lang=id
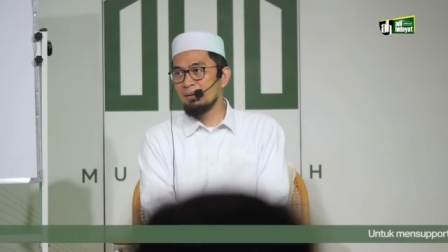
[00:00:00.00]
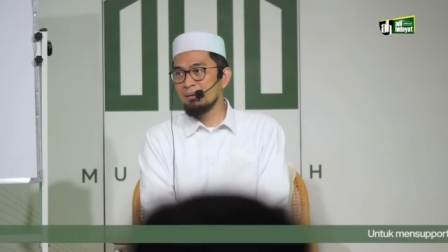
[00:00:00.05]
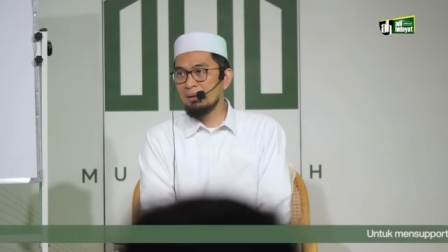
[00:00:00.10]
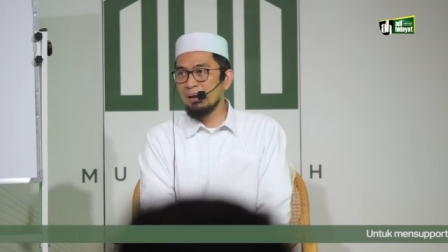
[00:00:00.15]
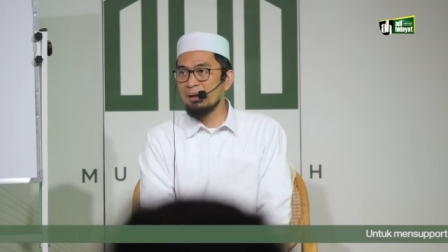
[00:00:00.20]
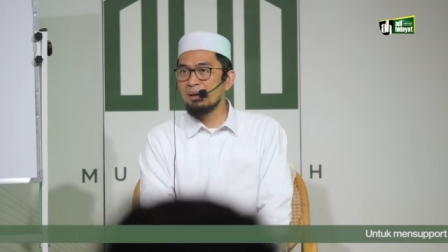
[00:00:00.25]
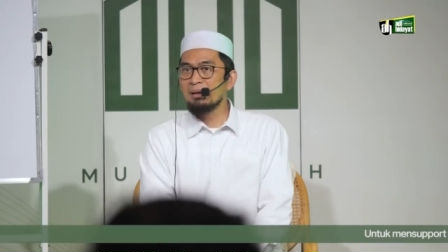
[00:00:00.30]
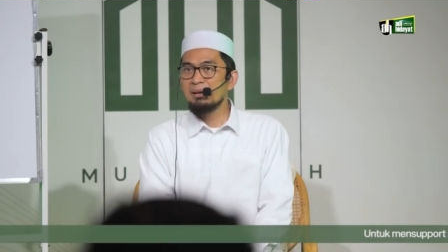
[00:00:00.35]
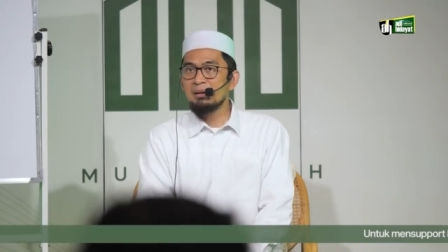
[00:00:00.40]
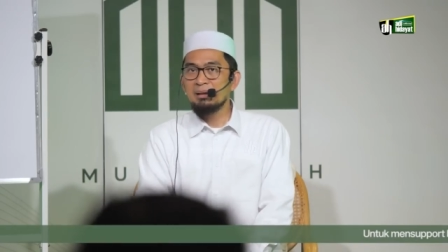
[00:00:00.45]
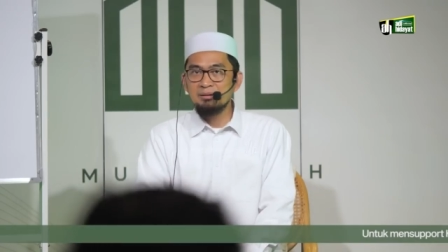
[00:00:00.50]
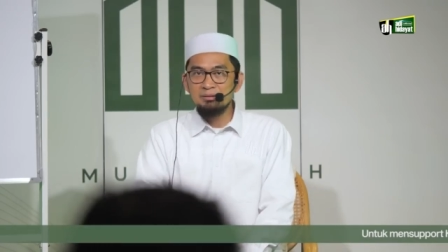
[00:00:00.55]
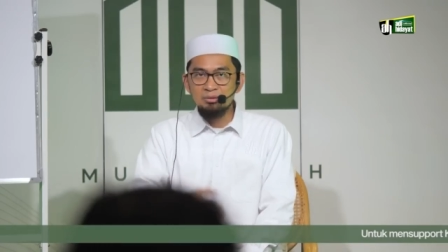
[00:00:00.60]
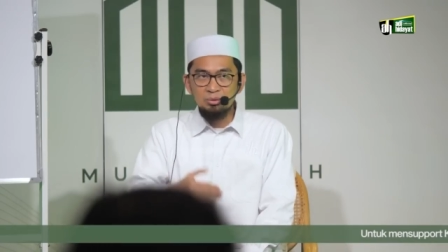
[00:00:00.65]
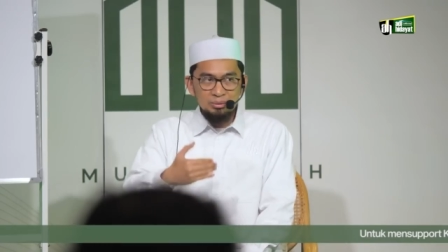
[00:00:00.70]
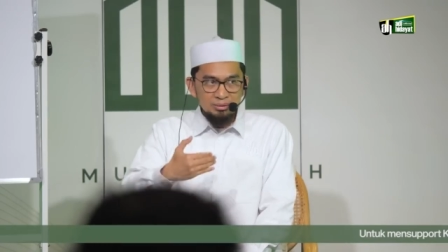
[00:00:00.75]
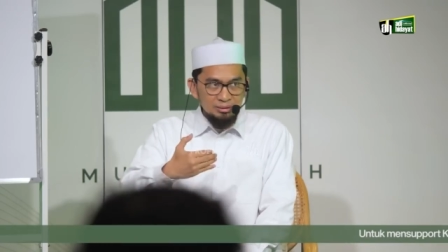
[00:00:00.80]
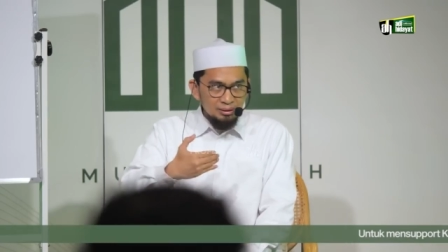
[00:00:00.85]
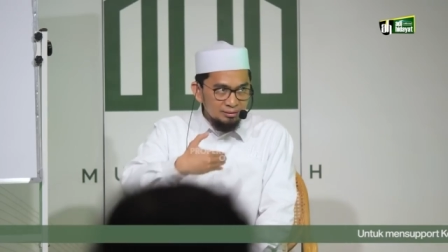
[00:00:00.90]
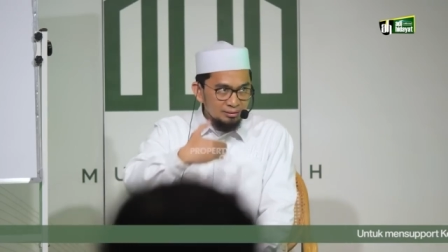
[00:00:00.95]
Nah,
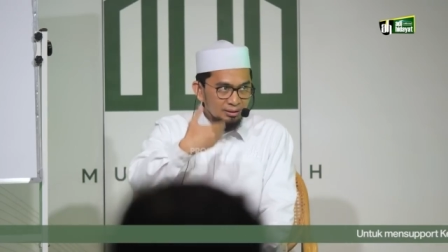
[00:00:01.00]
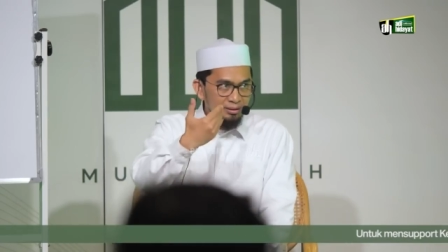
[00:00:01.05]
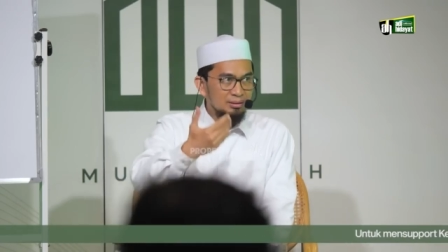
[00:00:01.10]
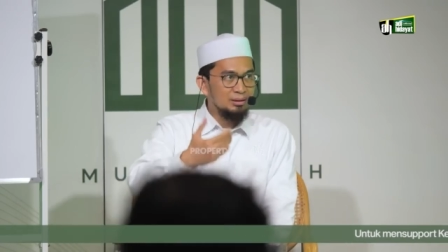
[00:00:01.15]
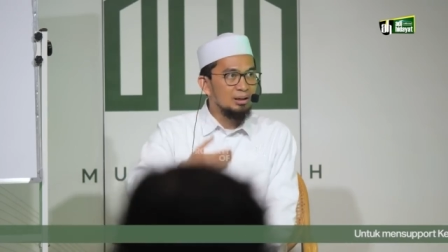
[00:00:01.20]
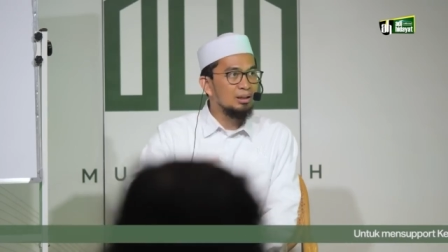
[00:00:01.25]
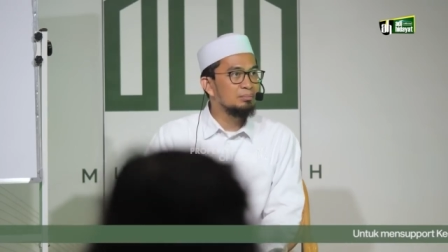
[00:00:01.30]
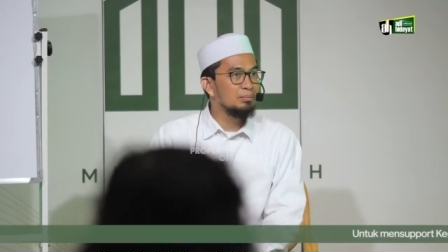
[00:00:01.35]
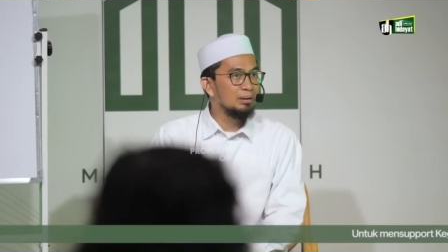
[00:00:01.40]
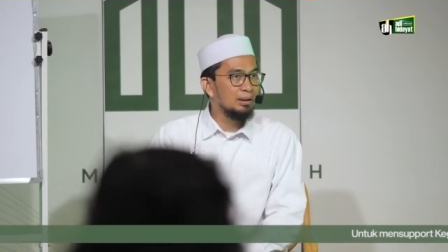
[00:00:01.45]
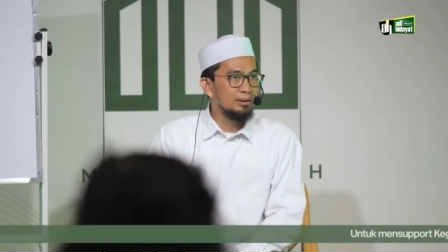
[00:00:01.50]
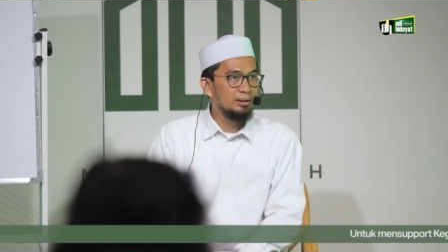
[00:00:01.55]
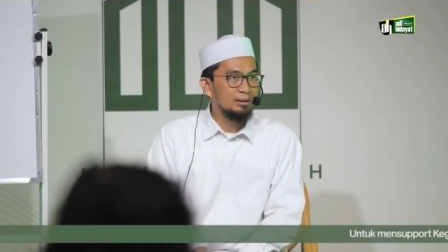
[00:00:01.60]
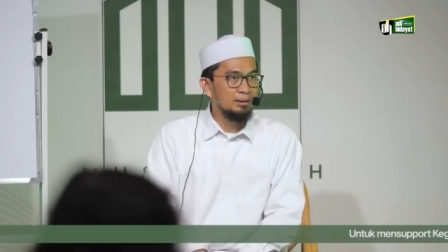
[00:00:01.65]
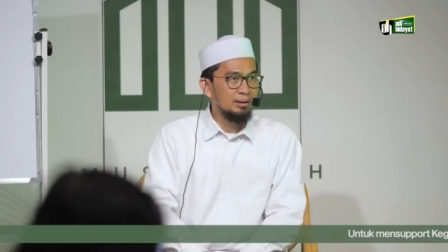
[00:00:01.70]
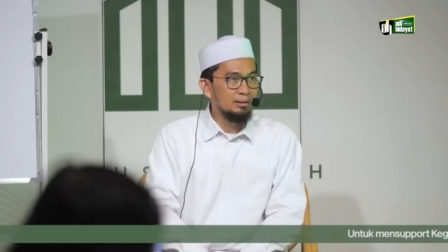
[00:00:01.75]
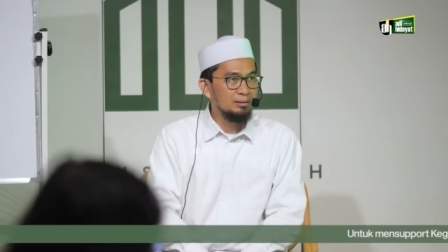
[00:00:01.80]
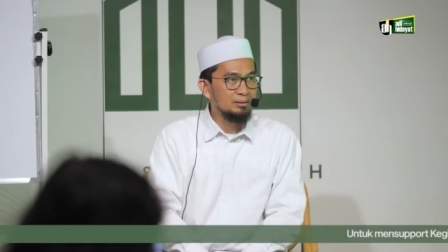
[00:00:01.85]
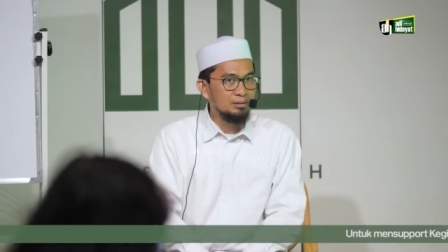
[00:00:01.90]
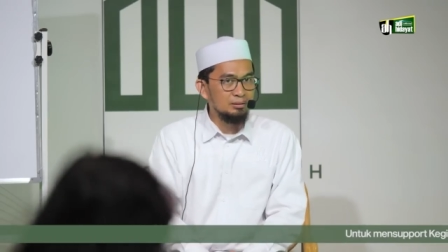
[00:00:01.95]
kesuksesan yang
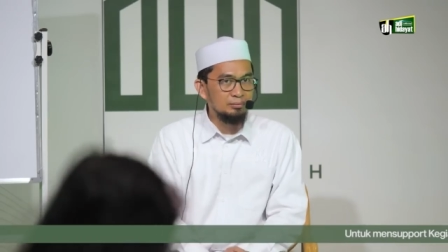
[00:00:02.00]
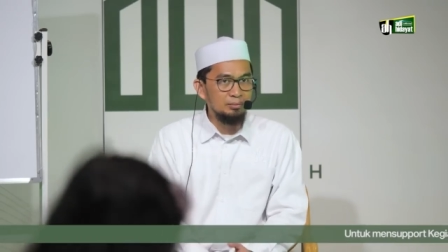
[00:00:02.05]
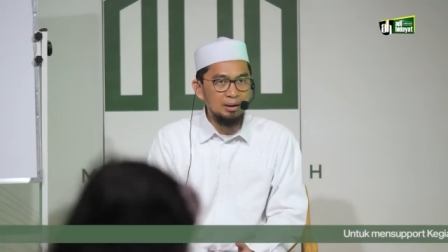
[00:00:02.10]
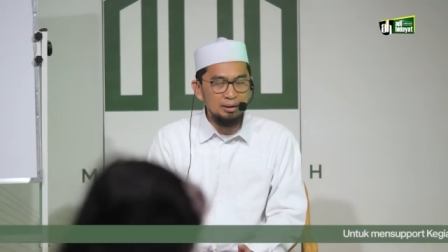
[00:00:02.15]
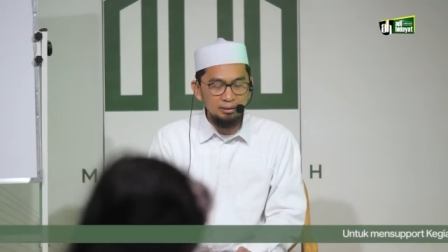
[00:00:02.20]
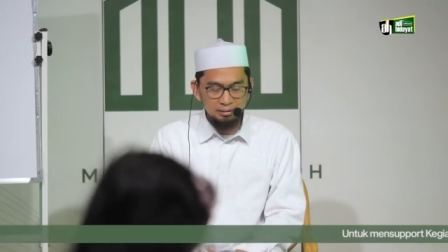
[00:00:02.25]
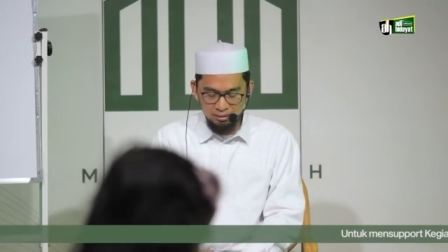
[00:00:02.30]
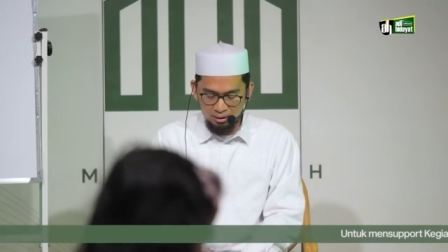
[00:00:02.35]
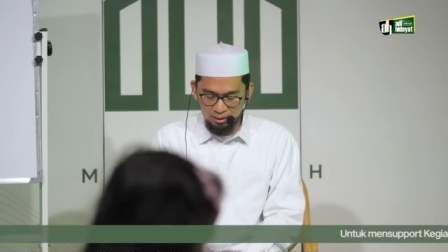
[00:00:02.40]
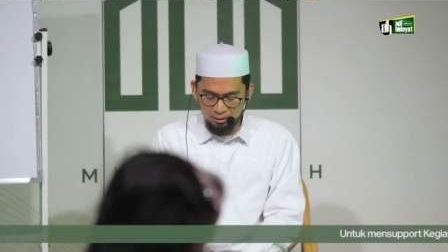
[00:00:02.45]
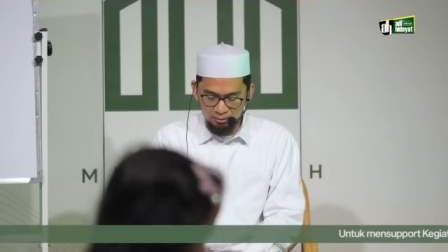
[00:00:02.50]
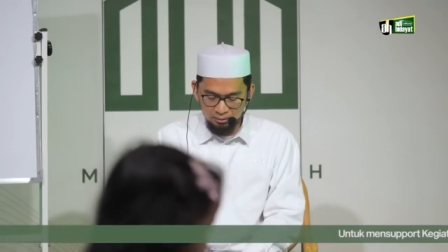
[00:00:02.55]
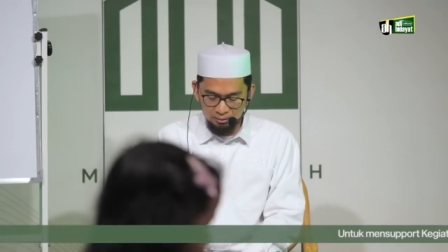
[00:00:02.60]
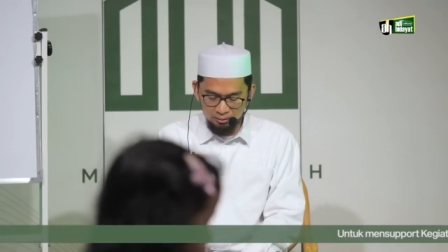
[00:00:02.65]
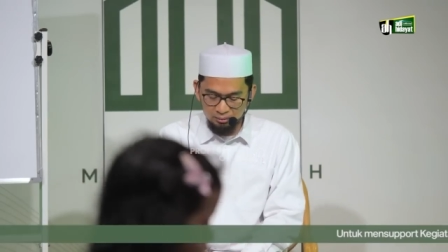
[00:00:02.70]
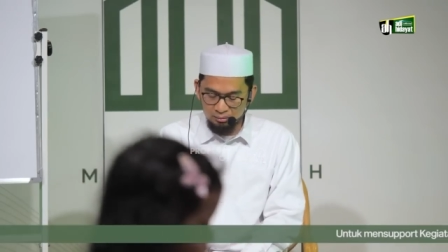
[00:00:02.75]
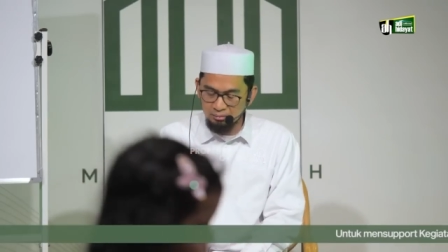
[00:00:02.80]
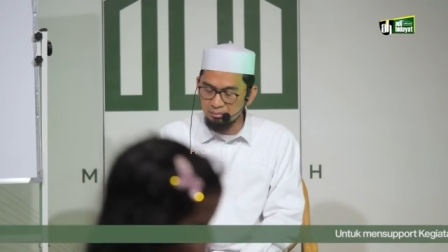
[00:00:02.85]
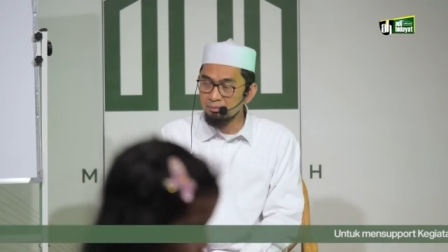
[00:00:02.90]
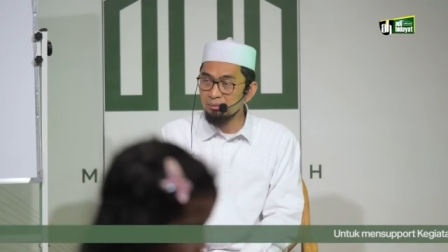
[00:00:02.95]
melahirkan kebahagiaan
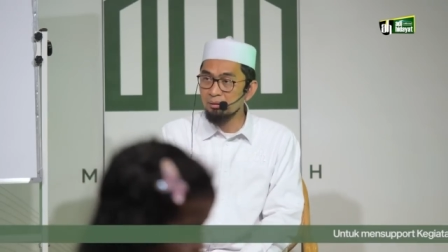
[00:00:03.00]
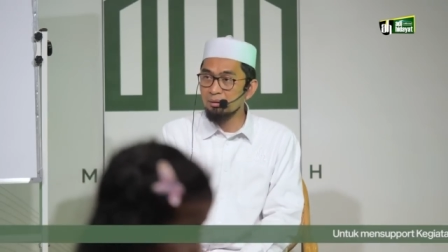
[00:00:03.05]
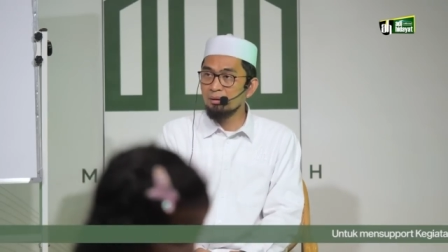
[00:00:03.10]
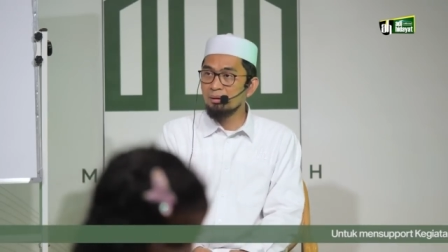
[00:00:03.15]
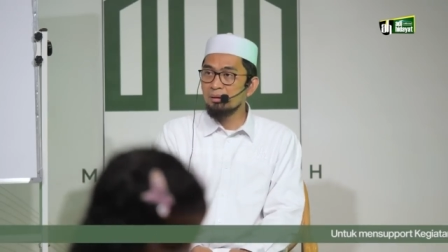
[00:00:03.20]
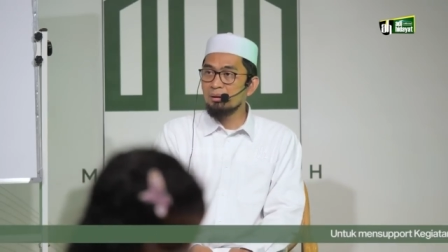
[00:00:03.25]
itu